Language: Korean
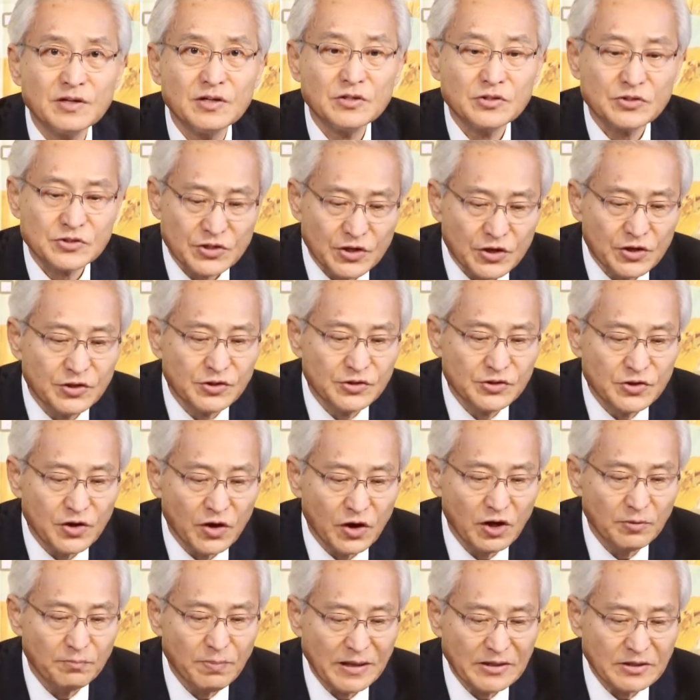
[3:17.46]

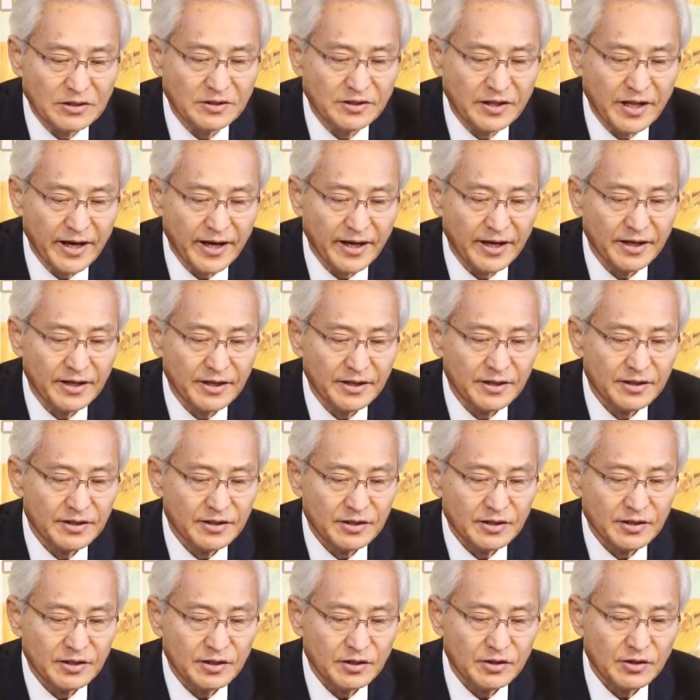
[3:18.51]
성령을 받을 때
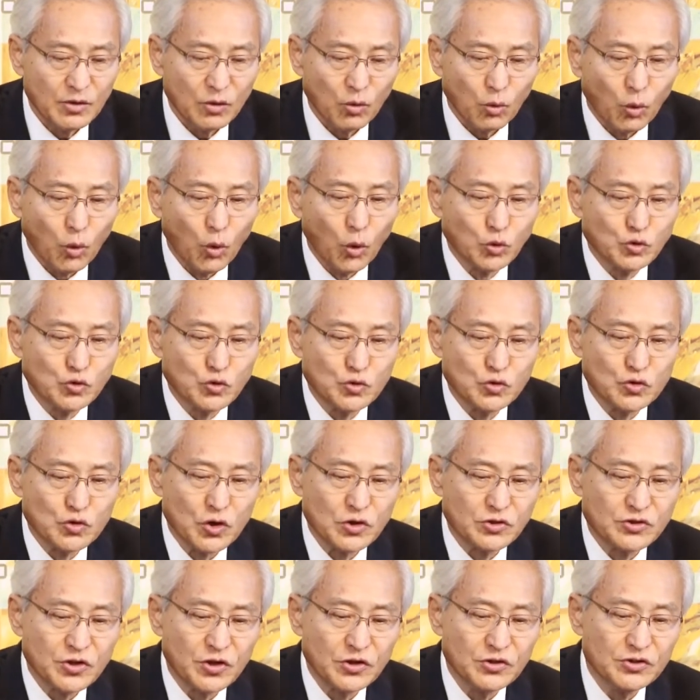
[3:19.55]
오순절
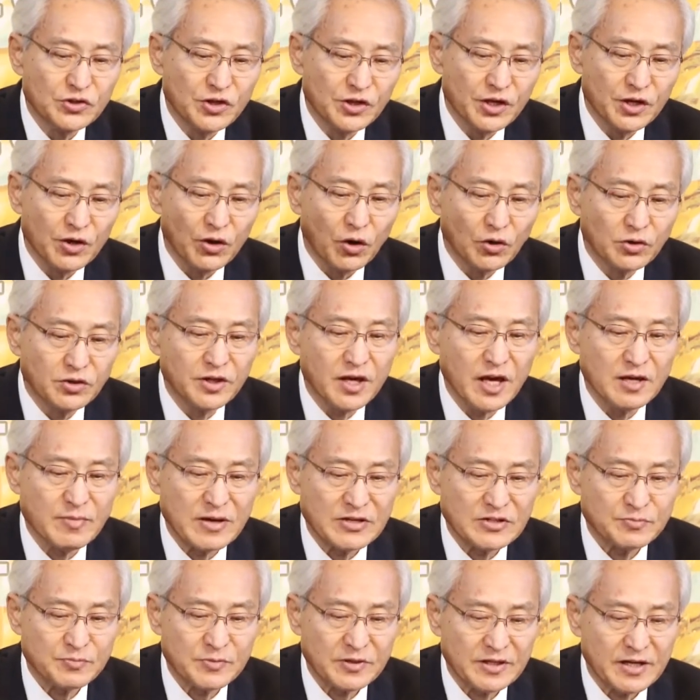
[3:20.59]
성령이 어떻게
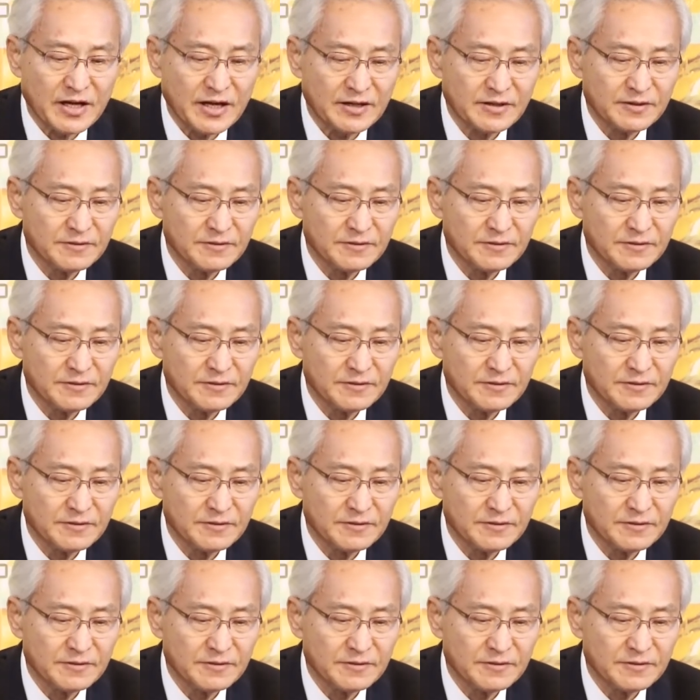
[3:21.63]
임했습니까?